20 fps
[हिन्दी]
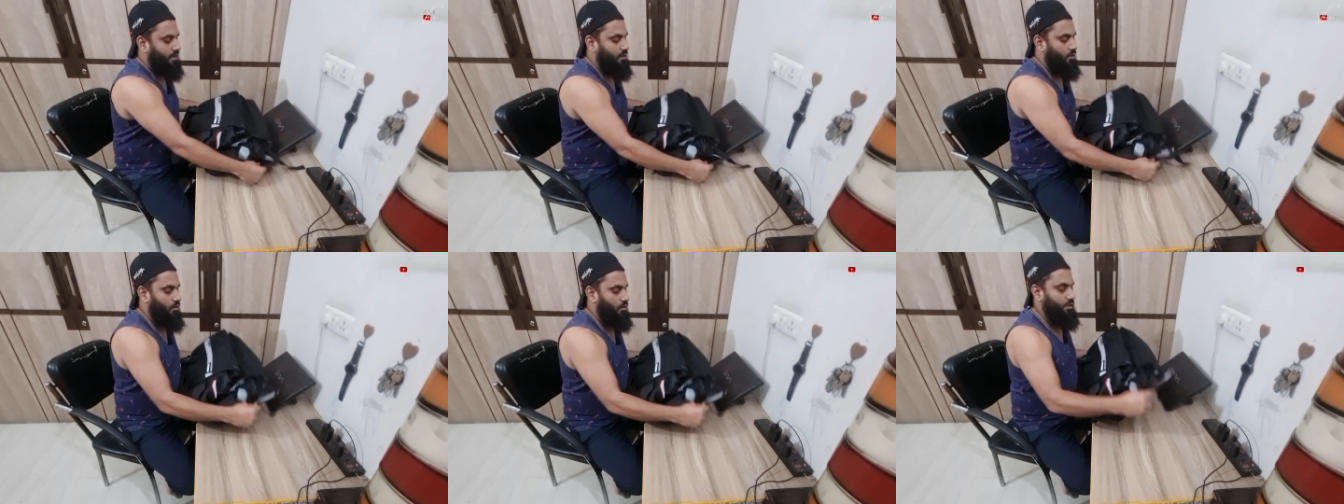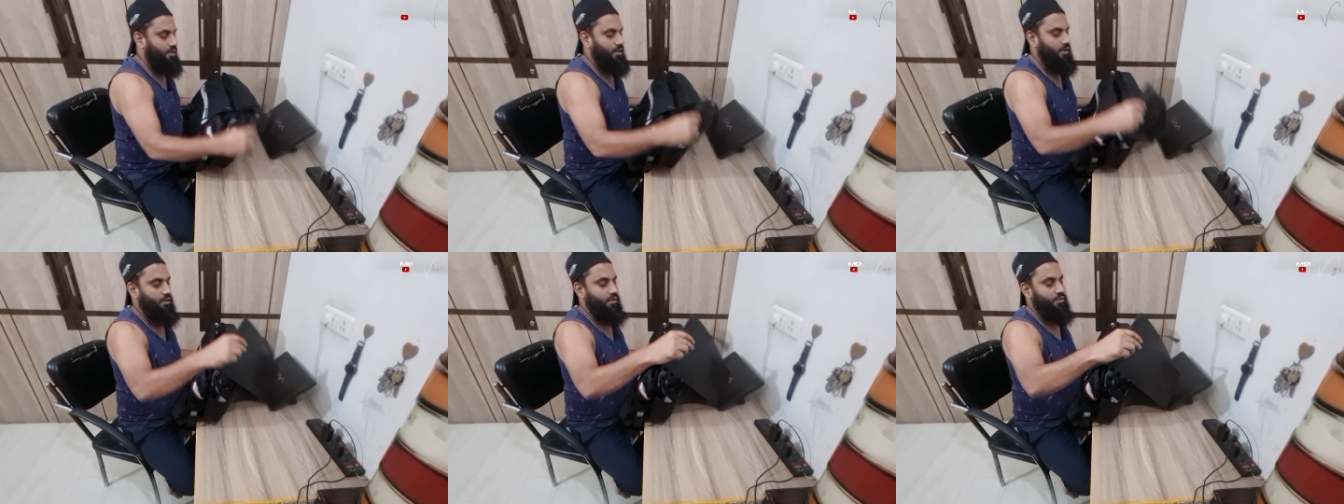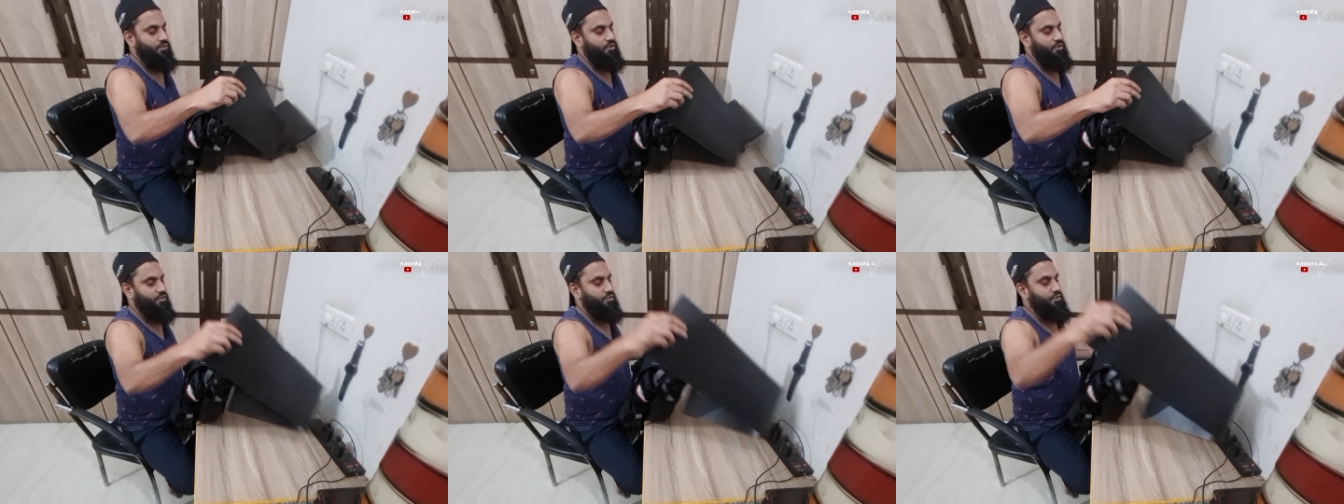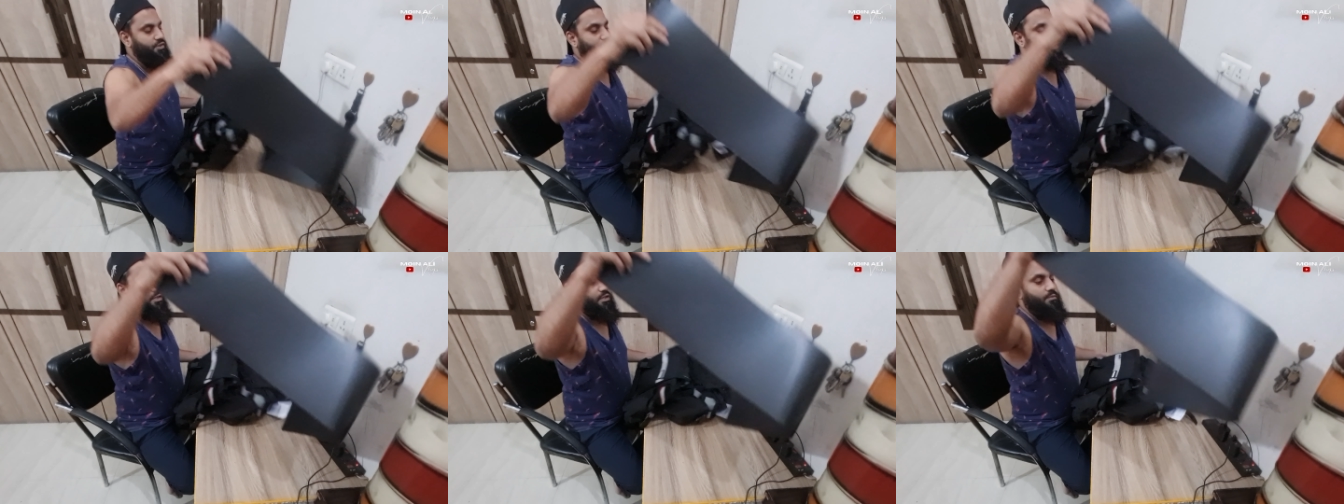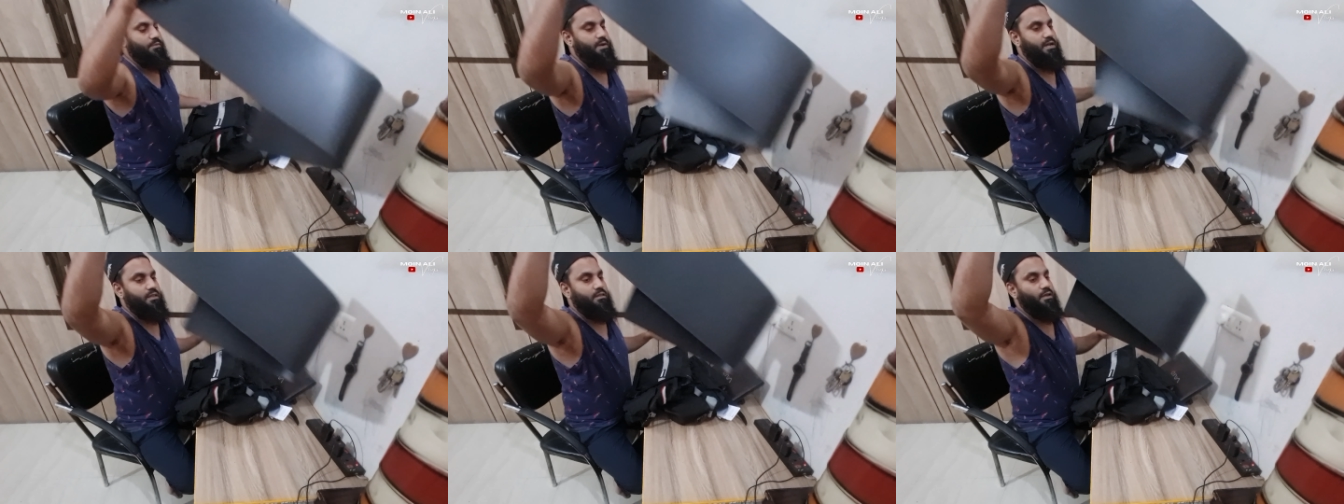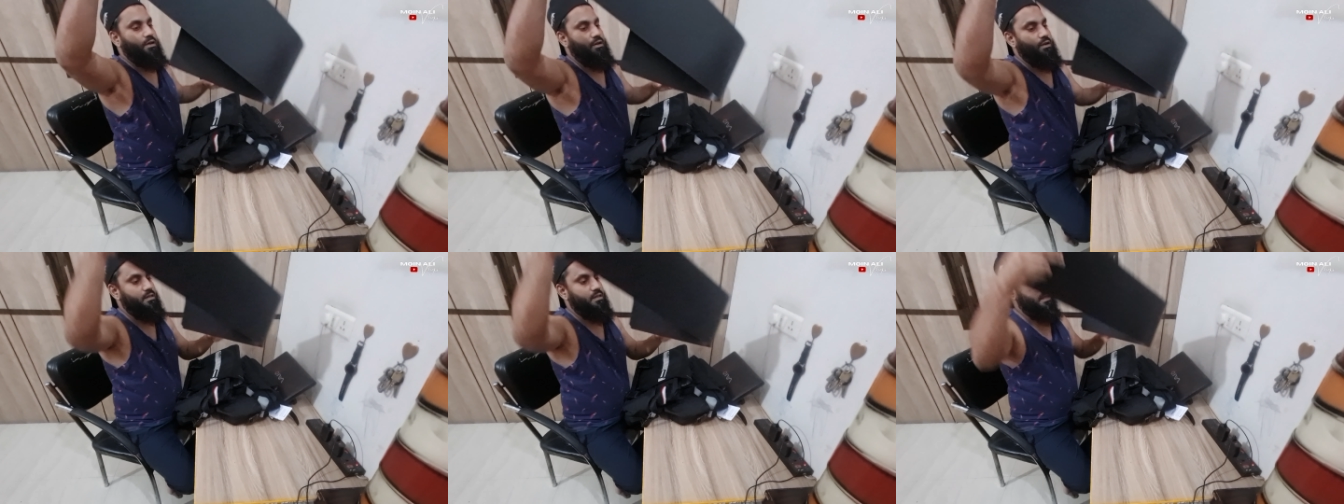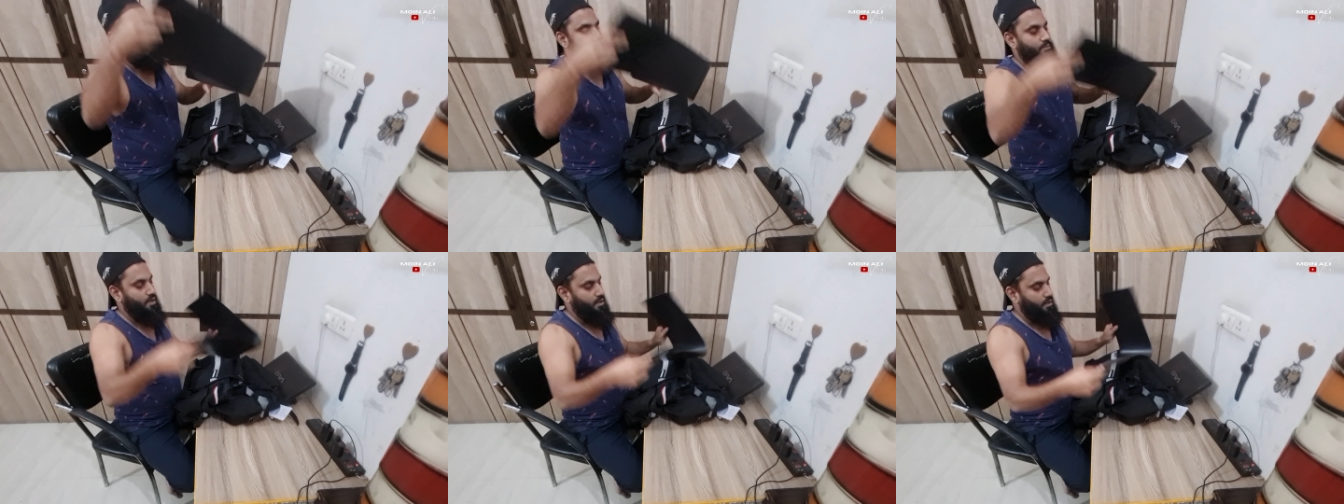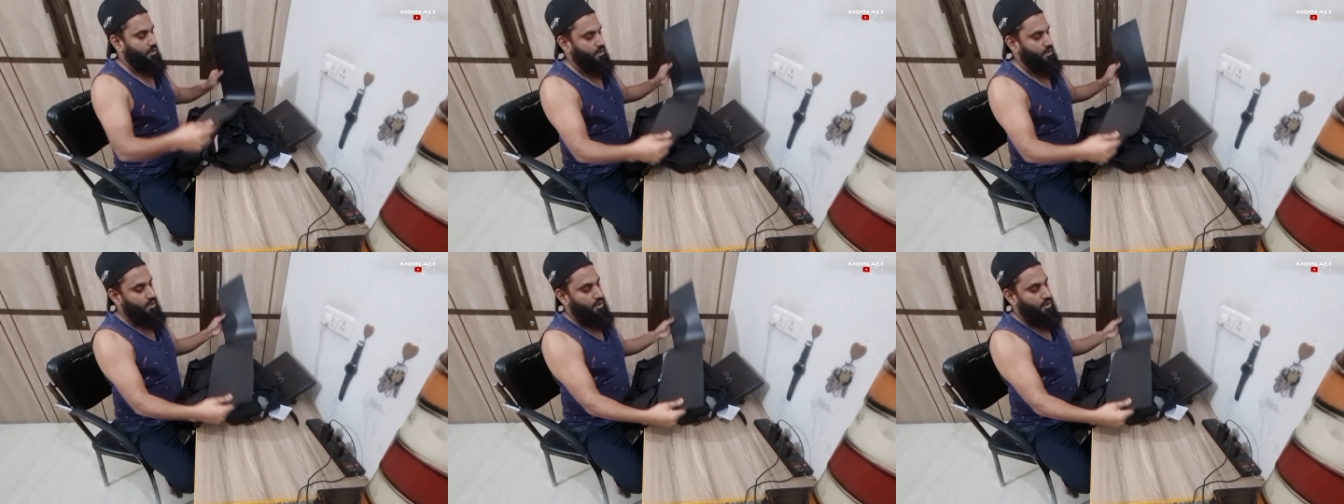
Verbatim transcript: आ गया और ये इसी सीट की बात कर रहा था मैं